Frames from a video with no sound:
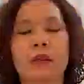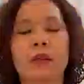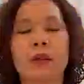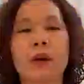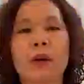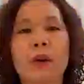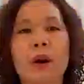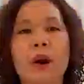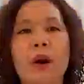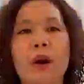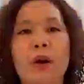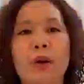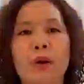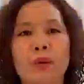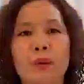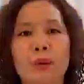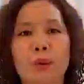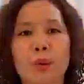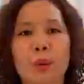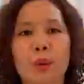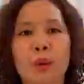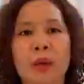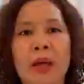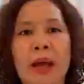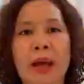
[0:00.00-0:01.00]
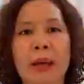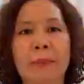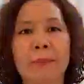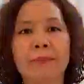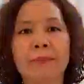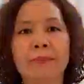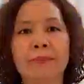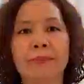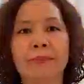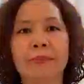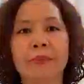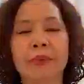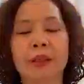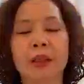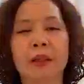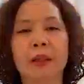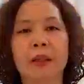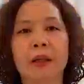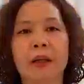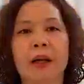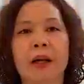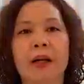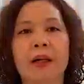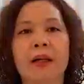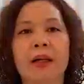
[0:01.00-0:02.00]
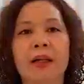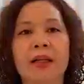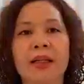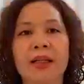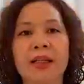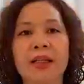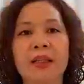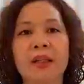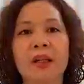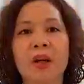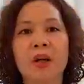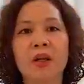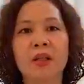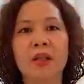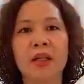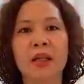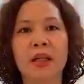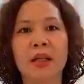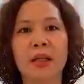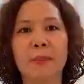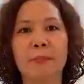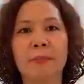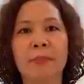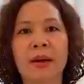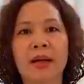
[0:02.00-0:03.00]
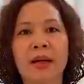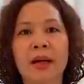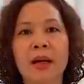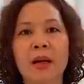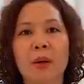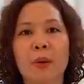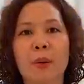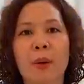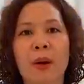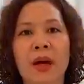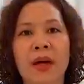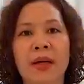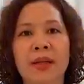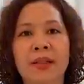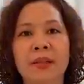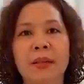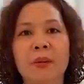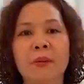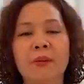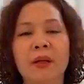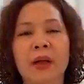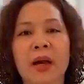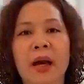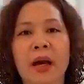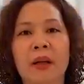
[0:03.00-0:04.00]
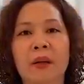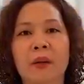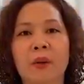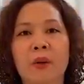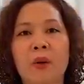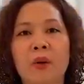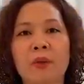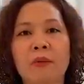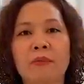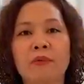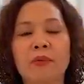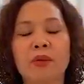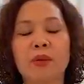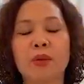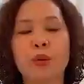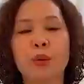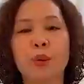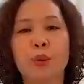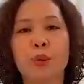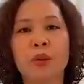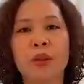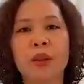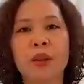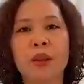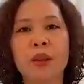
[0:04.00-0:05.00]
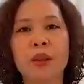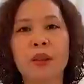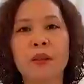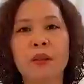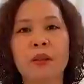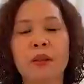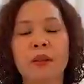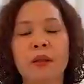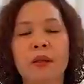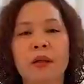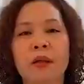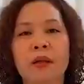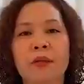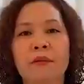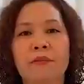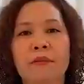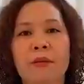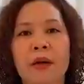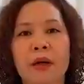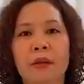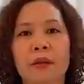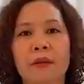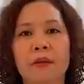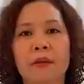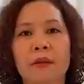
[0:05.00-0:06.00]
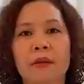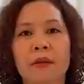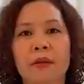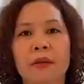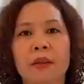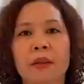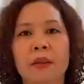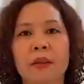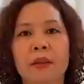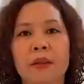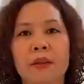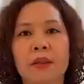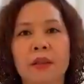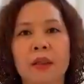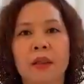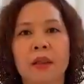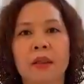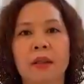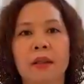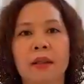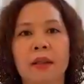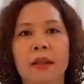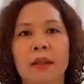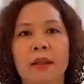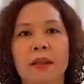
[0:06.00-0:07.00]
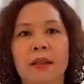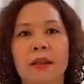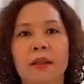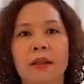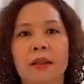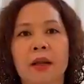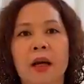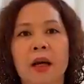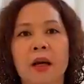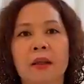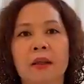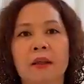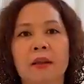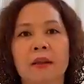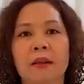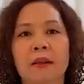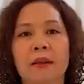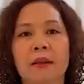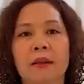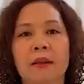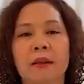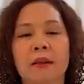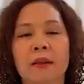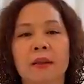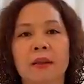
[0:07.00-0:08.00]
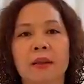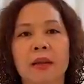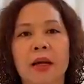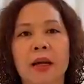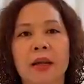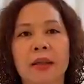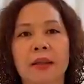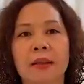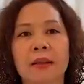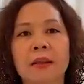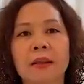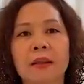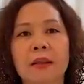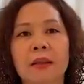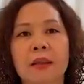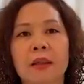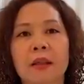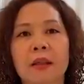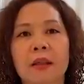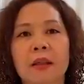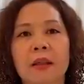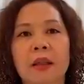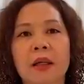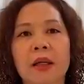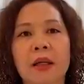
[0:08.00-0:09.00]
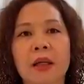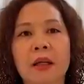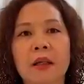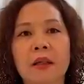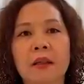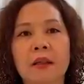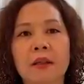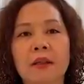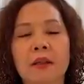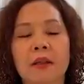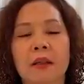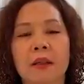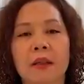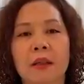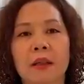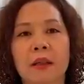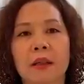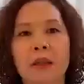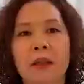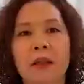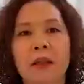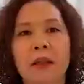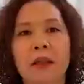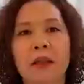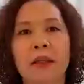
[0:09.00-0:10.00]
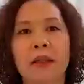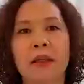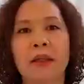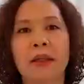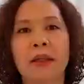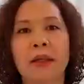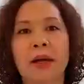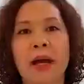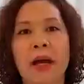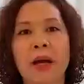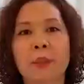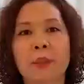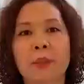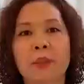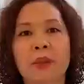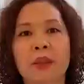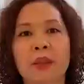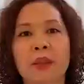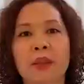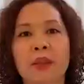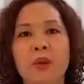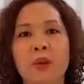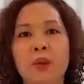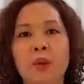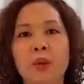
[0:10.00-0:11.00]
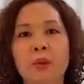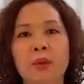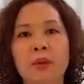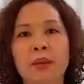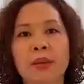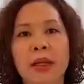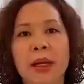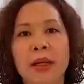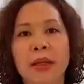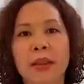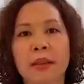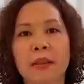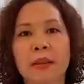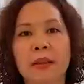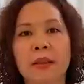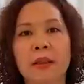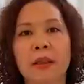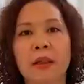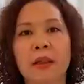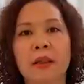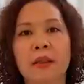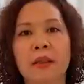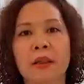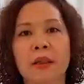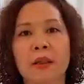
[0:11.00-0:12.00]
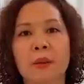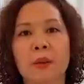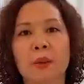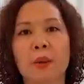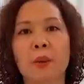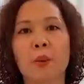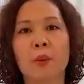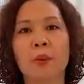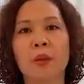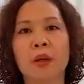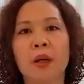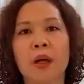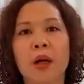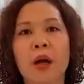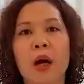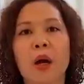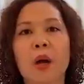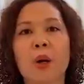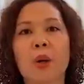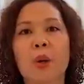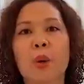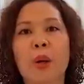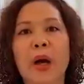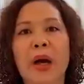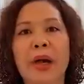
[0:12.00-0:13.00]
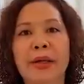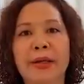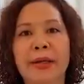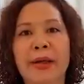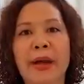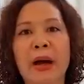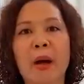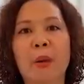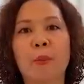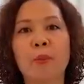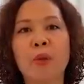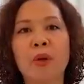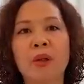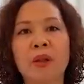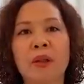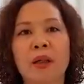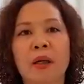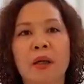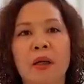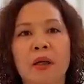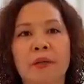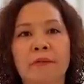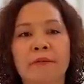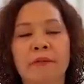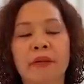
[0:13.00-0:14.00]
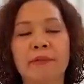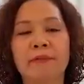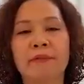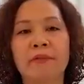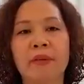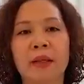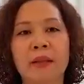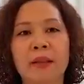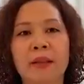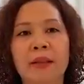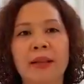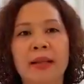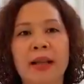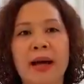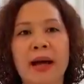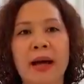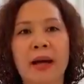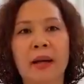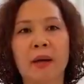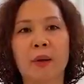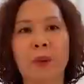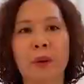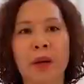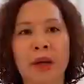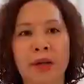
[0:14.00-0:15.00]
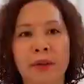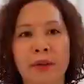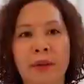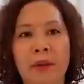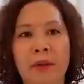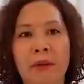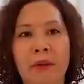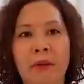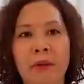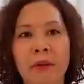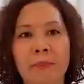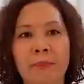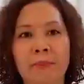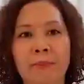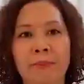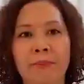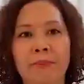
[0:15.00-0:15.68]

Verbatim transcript: Câu hỏi số 8 Lý do gì mà các loài trong càn khôn vũ trụ như Phật, trời, thần, thánh, tiên, người, ngã quỷ, súc sanh, địa ngục, loài nào muôn đời vĩnh viễn là loài đó?